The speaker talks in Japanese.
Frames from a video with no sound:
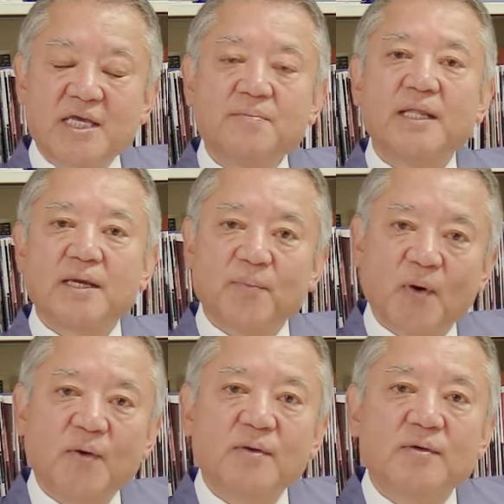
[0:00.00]
今で
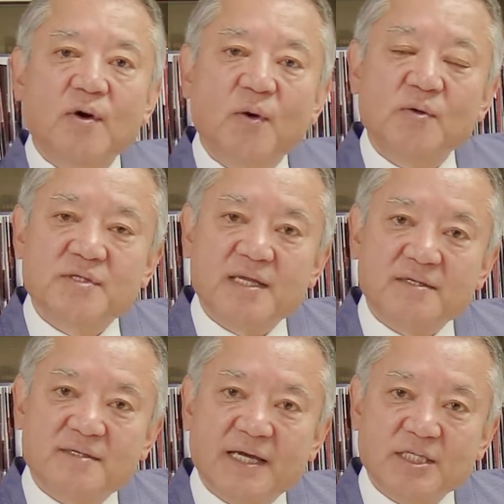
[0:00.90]
も宝泉
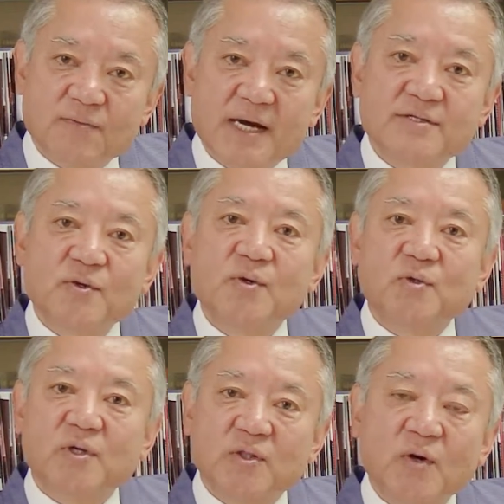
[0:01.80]
寺さんにはその
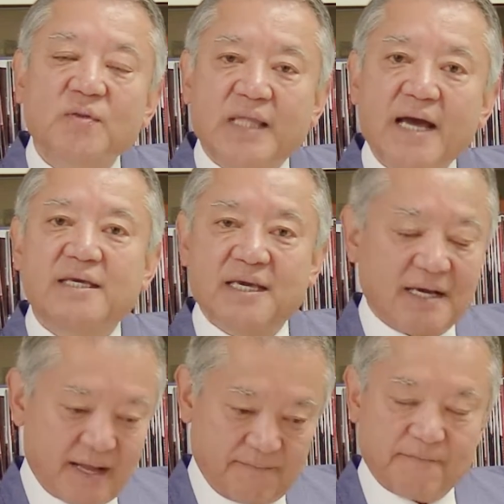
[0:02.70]
時の大祈
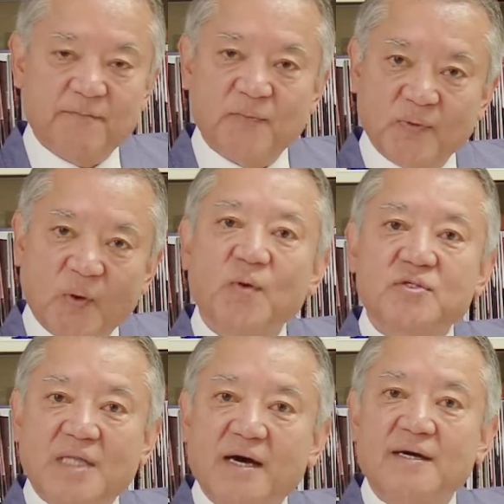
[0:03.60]
願を
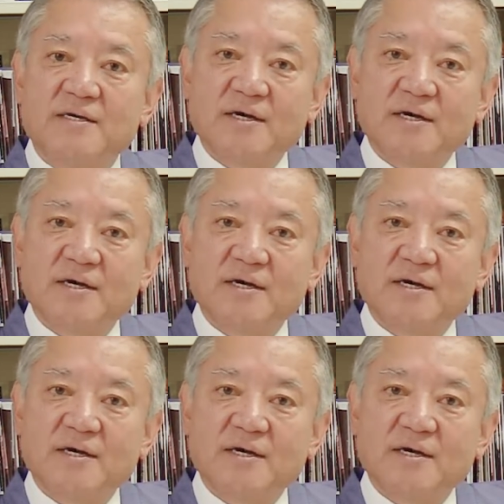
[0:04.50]
した、